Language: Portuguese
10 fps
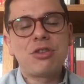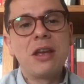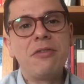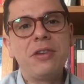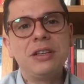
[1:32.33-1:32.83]

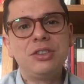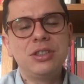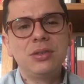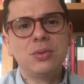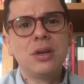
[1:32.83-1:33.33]

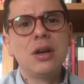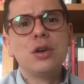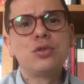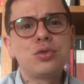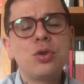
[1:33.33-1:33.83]
refletindo
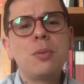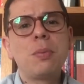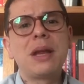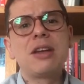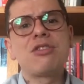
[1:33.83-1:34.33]
sobre o
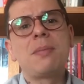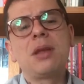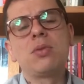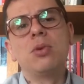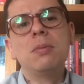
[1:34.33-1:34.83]

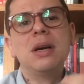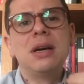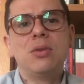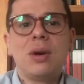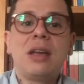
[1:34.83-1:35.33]
planejamento urbano,